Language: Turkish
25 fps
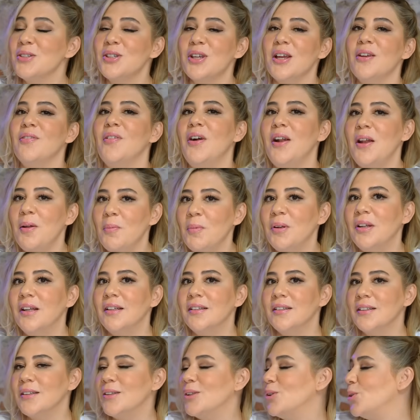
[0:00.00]
şey var ya
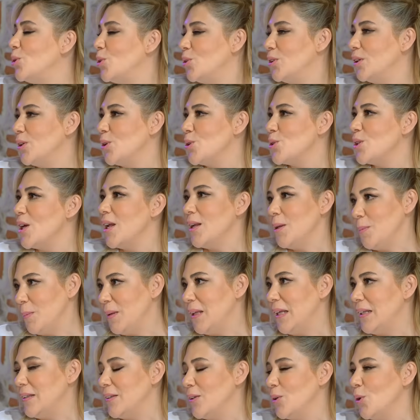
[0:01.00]
Malatyalıların ortak özelliği
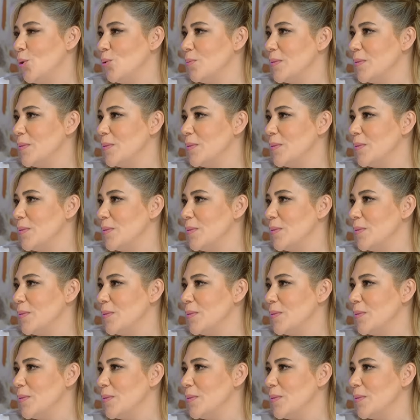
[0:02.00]
Malatyalı